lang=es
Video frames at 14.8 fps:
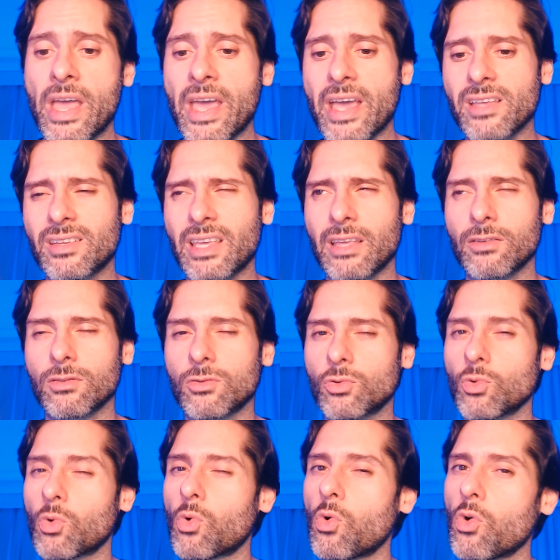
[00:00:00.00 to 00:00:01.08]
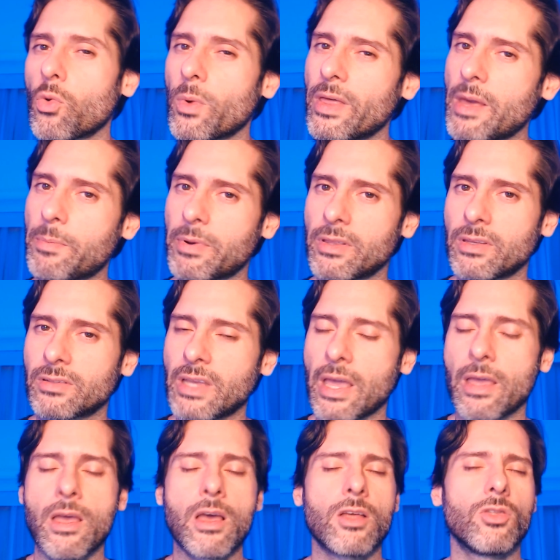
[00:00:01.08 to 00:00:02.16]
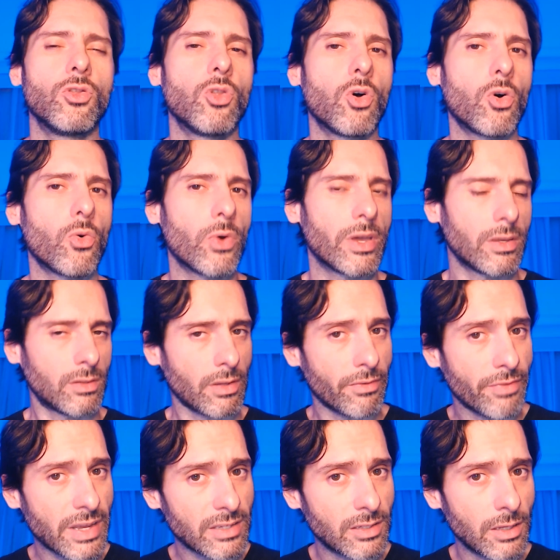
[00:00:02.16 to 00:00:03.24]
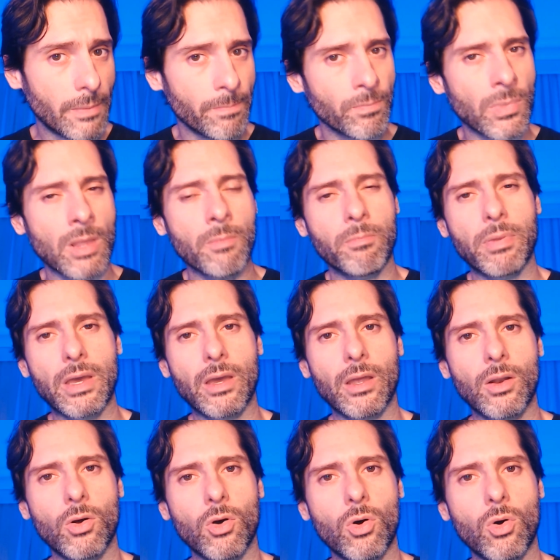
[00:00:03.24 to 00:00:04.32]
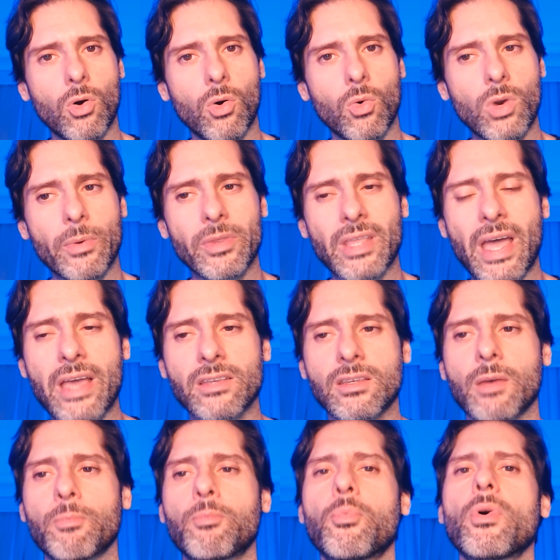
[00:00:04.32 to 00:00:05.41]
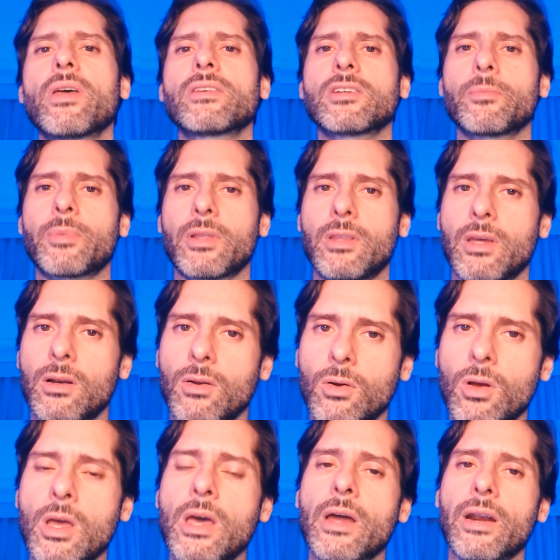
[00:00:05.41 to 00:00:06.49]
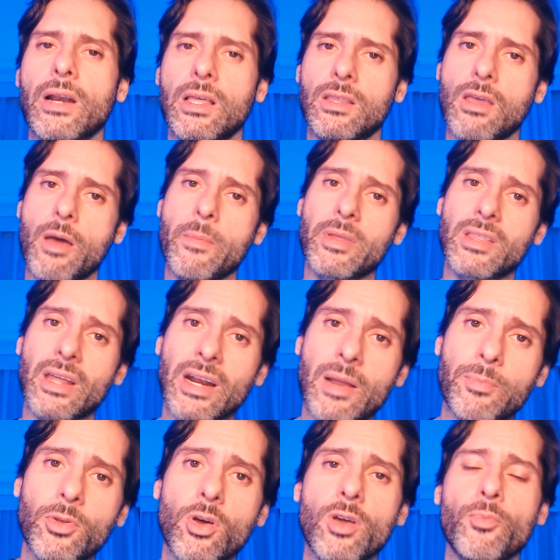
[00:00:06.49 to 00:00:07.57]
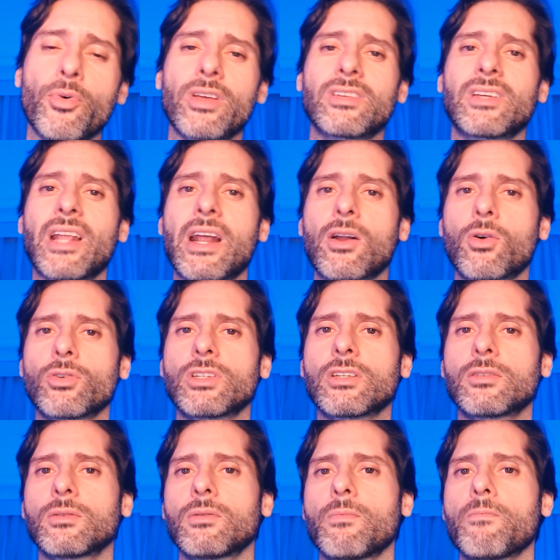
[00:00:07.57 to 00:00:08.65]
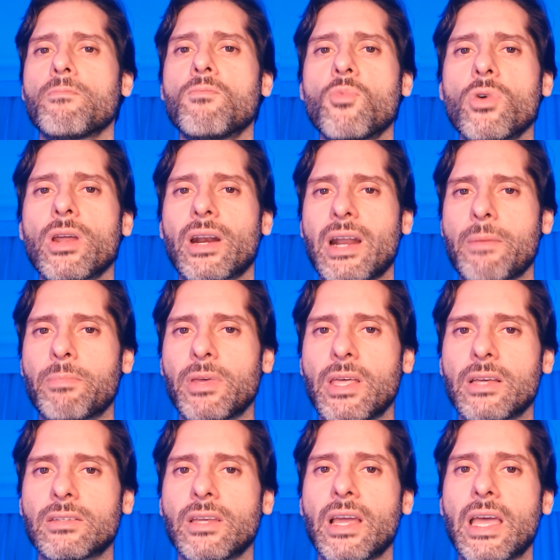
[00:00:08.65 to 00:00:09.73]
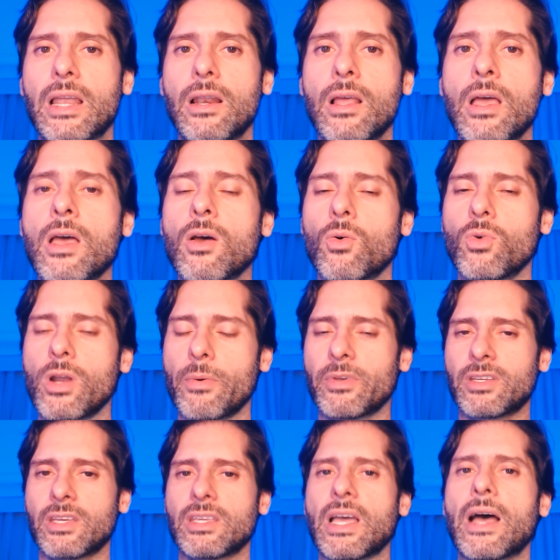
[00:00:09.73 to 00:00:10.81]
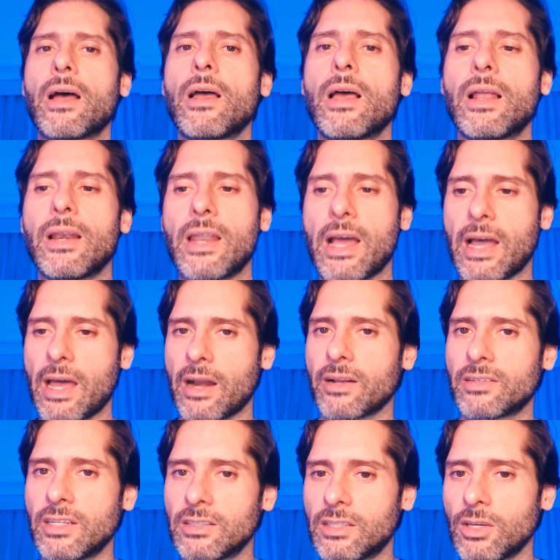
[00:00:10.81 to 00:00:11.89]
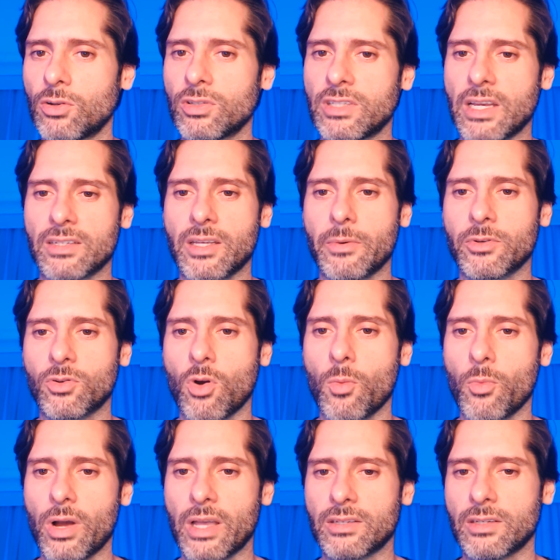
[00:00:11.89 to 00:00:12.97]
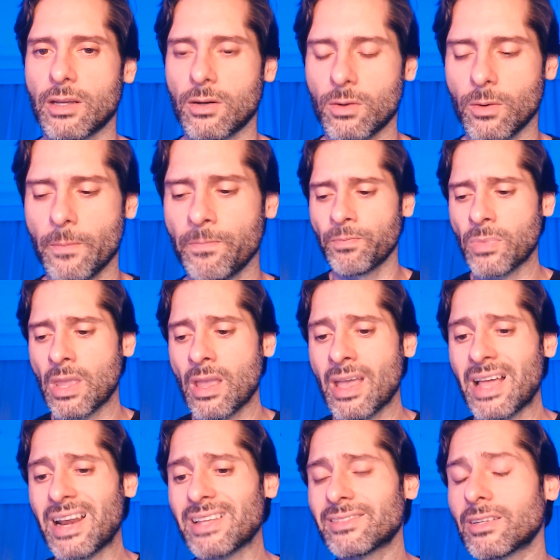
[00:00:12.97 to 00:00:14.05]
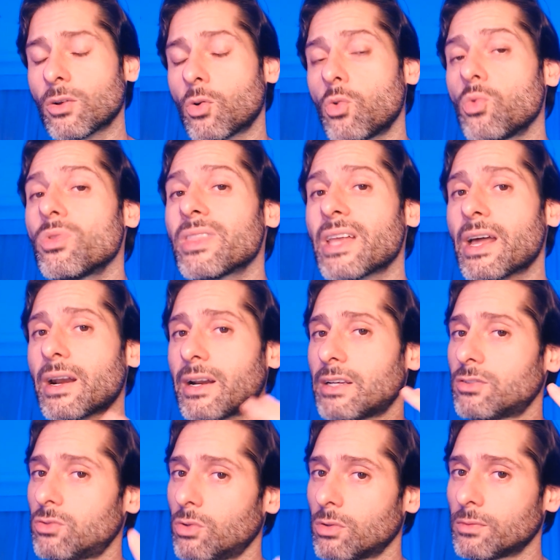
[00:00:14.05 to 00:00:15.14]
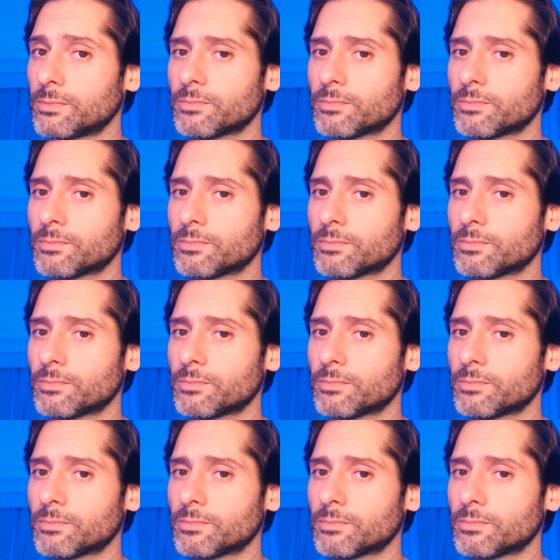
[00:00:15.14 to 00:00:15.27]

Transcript: es que su curva de aprendizaje no es tan fácil, pero una ventaja es que puedes aprenderlo relativamente rápido y puedes crear cosas muy rápidas en él una vez que ya le agarras el tiro y ya sabes cómo hacerlo. La segunda razón